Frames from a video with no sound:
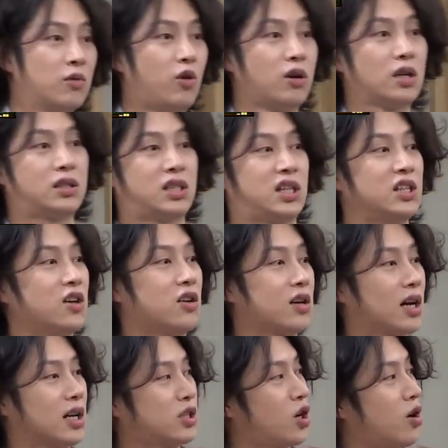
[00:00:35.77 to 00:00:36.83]
romantis
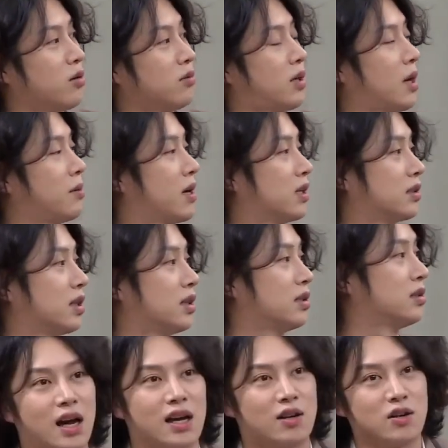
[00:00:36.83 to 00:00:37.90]
kamu, sok kasih perhatian.
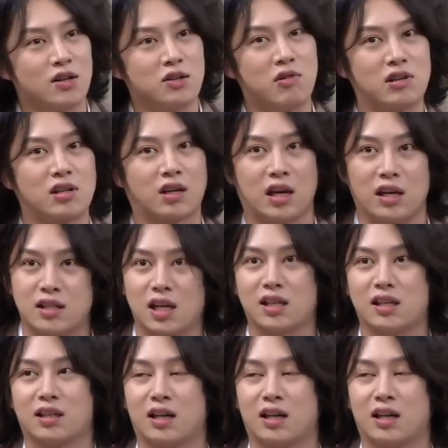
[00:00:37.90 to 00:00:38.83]
Kayak sinetron Korea